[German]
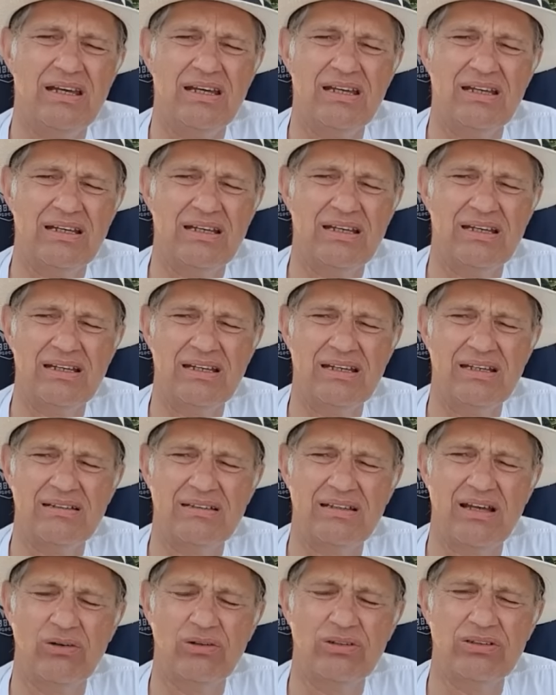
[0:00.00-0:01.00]
äh, äh,
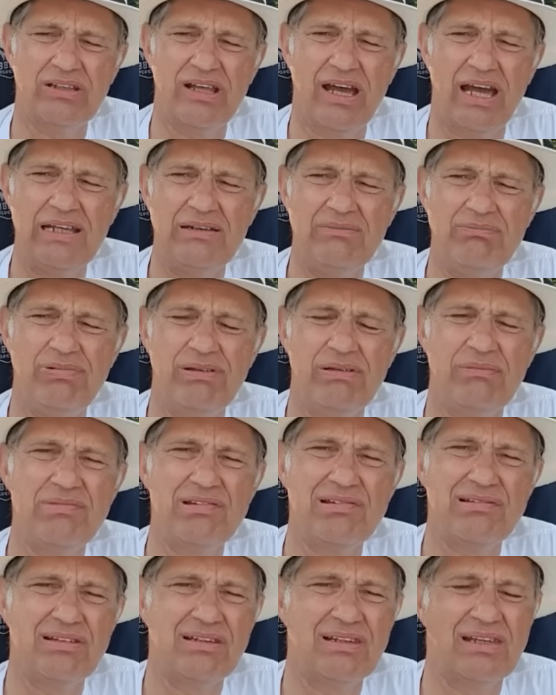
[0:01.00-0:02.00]
dauernden
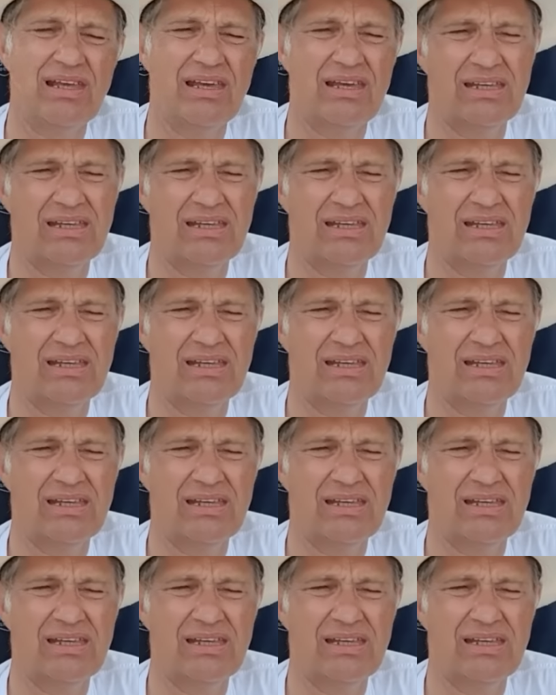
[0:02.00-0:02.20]
Einbimsen